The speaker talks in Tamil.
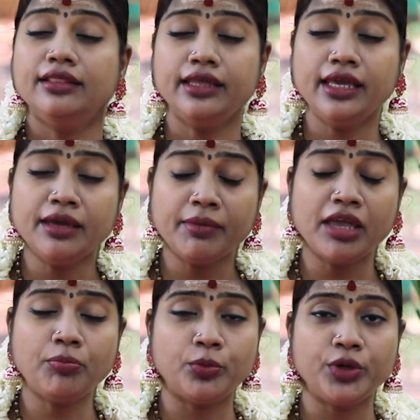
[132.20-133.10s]

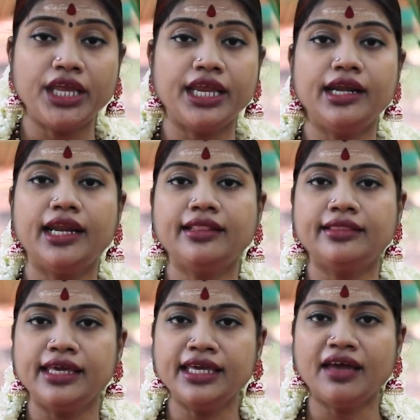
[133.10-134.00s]
தீமை புரிகின்ற
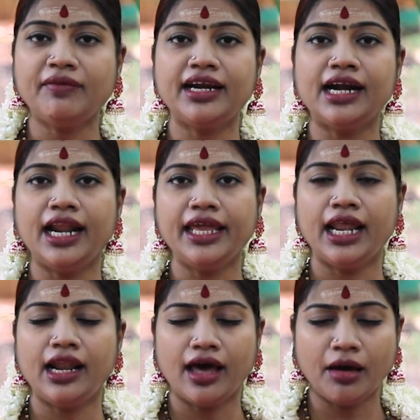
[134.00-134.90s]
தீயவர்களை
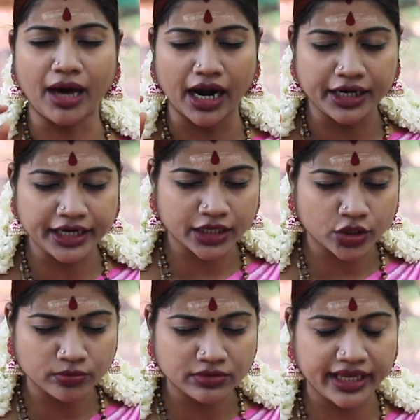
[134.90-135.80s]
எல்லாம்
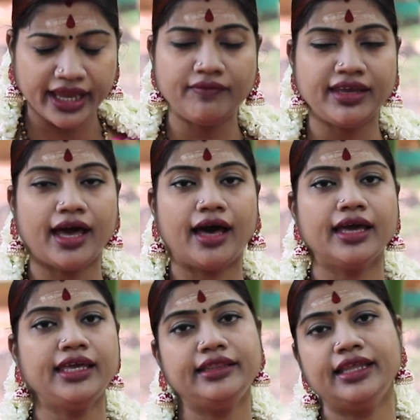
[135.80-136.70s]
அழிக்கும்
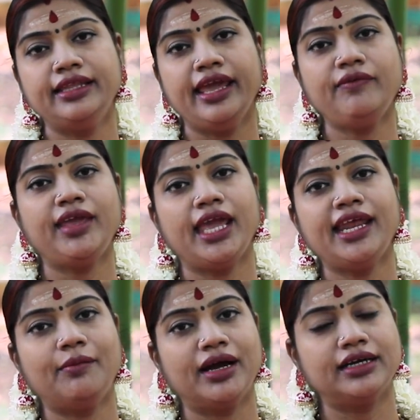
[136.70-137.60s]
தேவியாக இந்த தேவியே
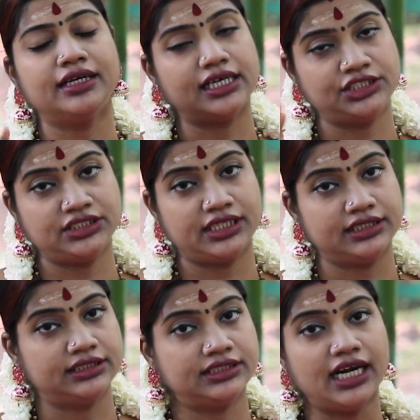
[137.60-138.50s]
நமக்கு காட்சி
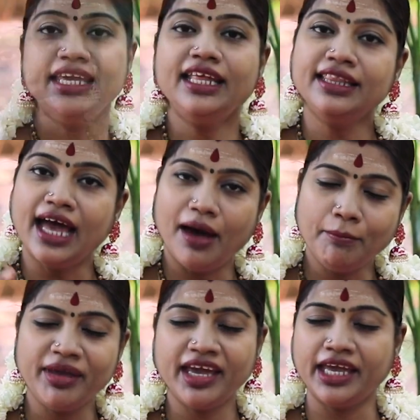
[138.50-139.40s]
தருகின்றார் இந்த
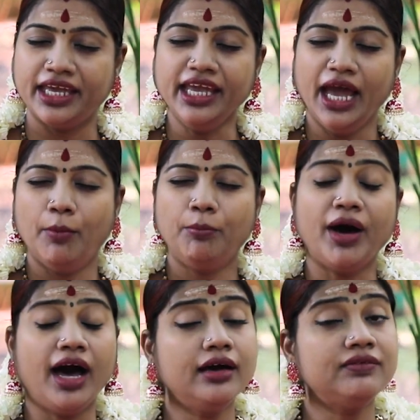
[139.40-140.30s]
அம்பிகை
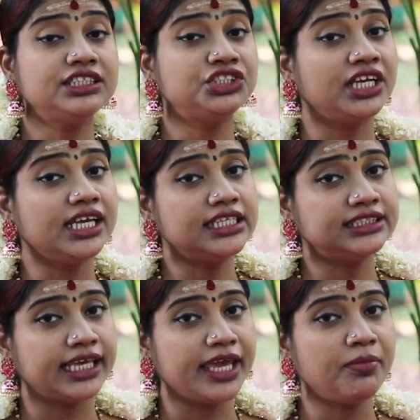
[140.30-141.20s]
பாவச்செயல்
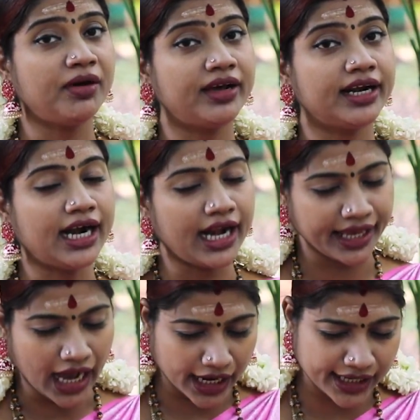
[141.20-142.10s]

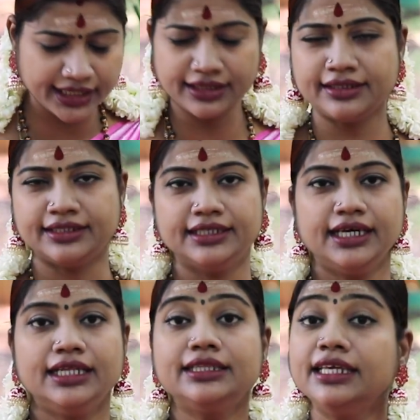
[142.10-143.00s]
செய்பவர்களை அழித்து
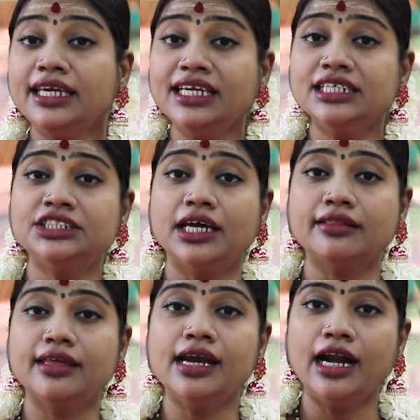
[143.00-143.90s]
தீய
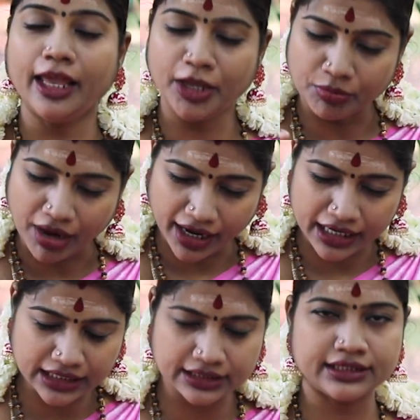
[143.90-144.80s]
சக்திகளையும்
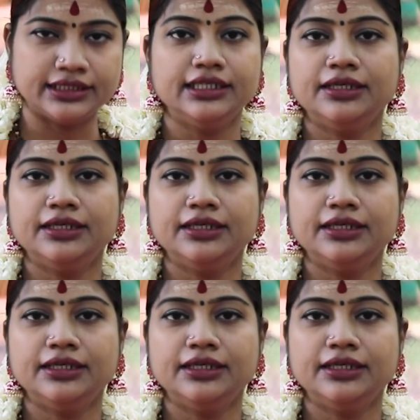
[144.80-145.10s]
அழித்து